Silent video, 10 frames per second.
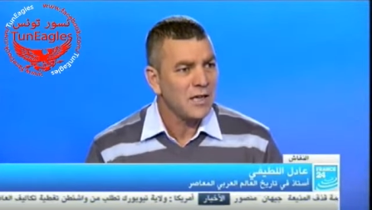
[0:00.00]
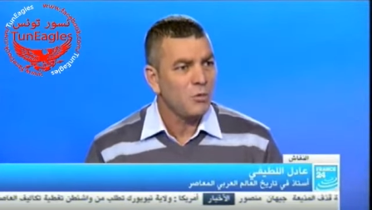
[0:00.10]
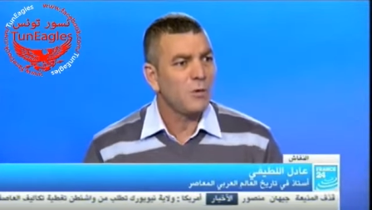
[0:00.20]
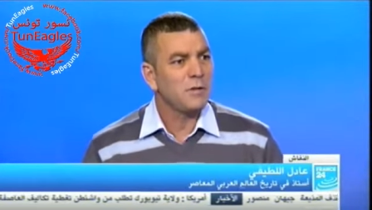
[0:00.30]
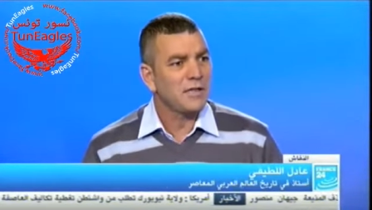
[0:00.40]

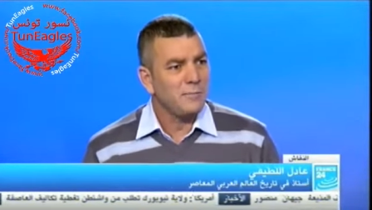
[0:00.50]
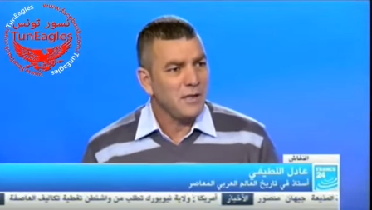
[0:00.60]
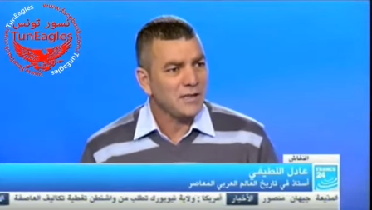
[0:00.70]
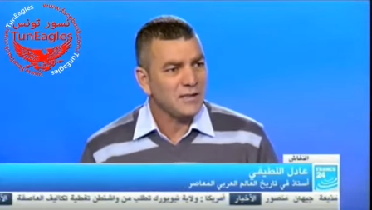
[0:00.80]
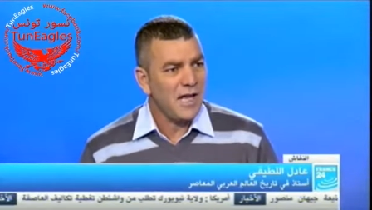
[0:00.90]

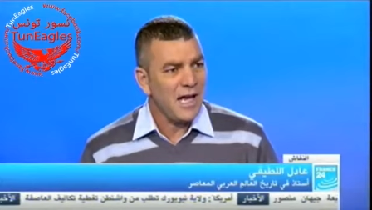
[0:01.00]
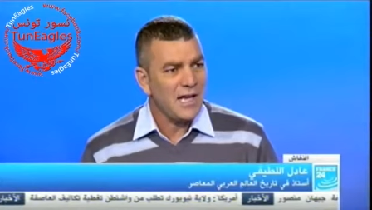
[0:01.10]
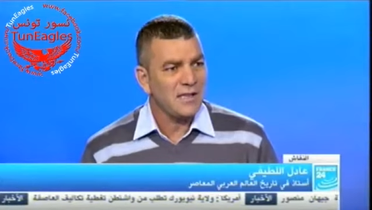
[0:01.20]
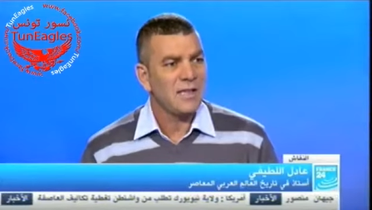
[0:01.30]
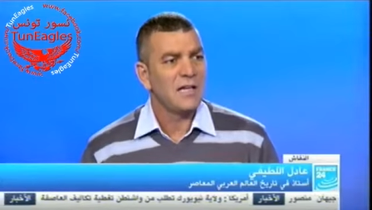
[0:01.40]
وبطبيعة
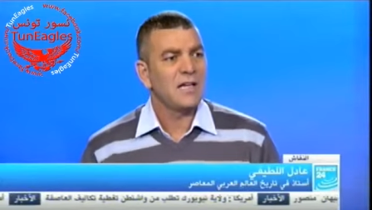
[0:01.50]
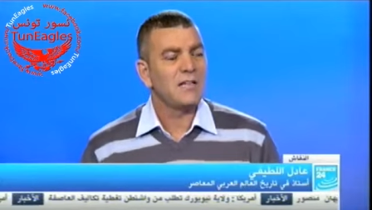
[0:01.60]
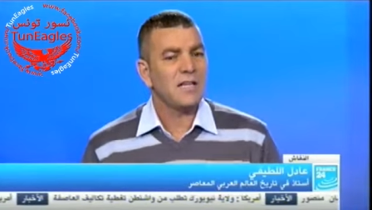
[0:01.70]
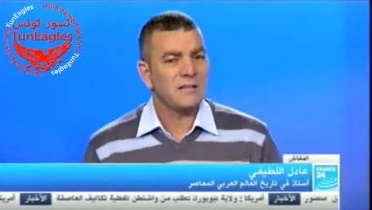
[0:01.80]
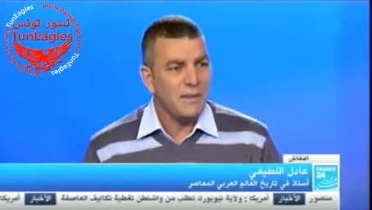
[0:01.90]
الحال
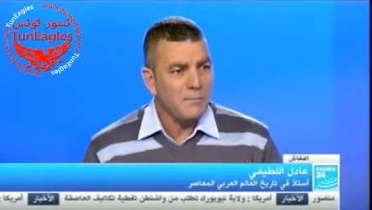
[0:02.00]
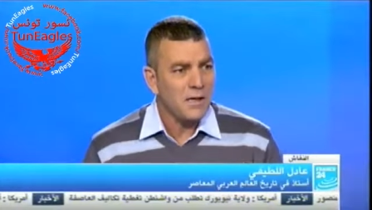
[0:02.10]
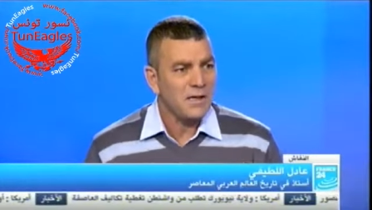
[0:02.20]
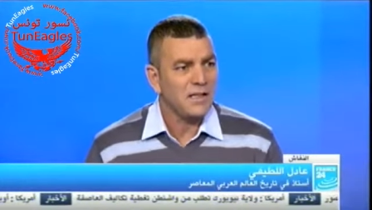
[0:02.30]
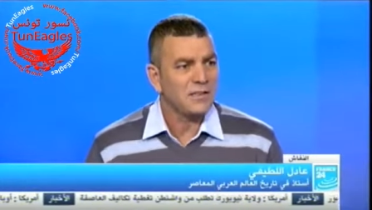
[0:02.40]
إذا تم
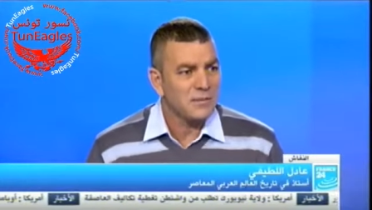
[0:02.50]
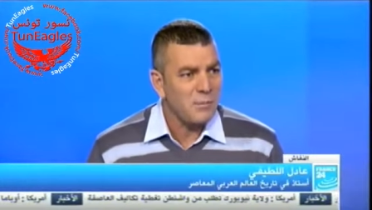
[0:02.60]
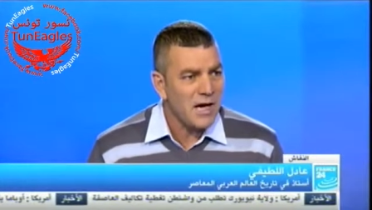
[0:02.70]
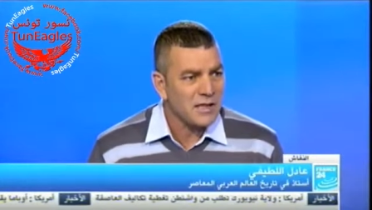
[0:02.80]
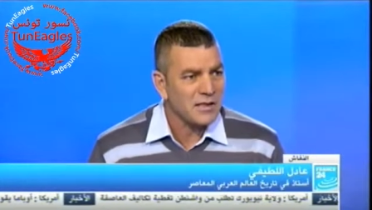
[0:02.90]

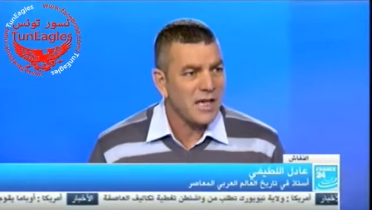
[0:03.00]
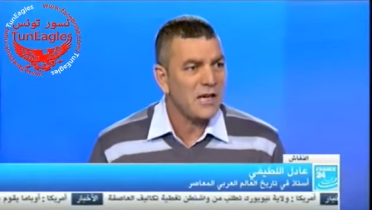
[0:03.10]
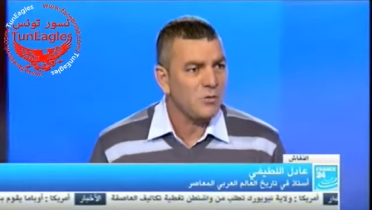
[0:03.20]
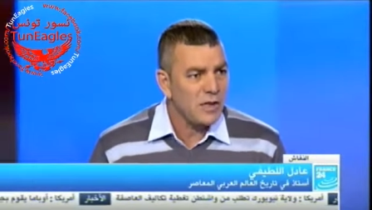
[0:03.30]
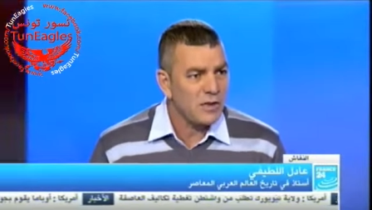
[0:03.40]
اعتبار
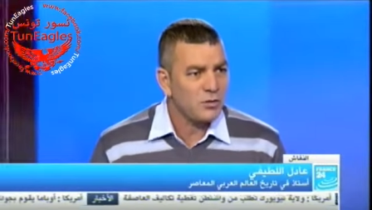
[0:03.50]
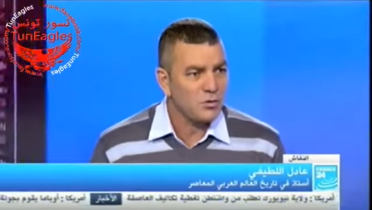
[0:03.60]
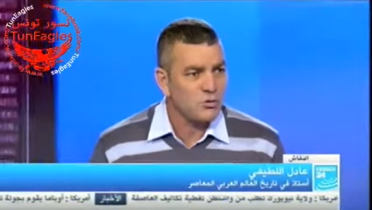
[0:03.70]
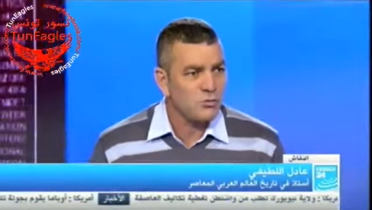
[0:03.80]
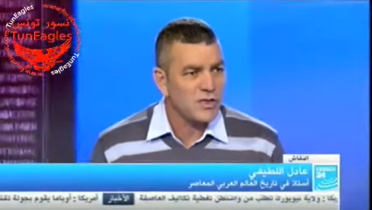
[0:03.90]
هؤلاء
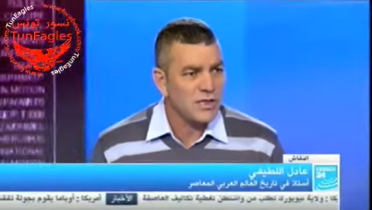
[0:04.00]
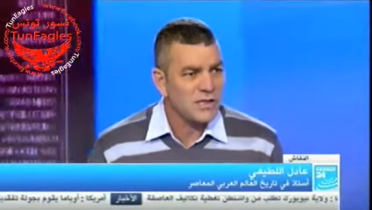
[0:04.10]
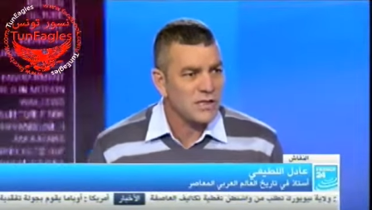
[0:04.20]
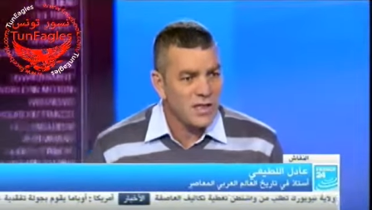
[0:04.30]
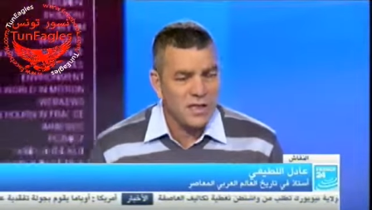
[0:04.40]
الخصوم
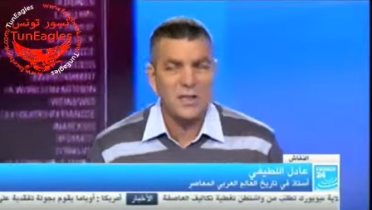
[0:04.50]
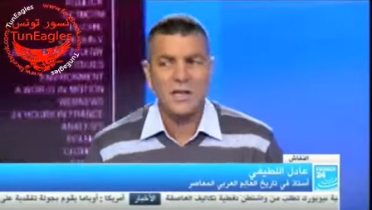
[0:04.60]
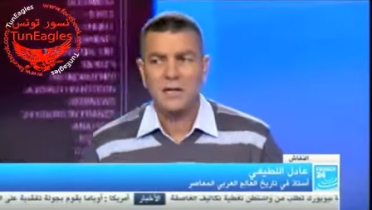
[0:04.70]
السياسيين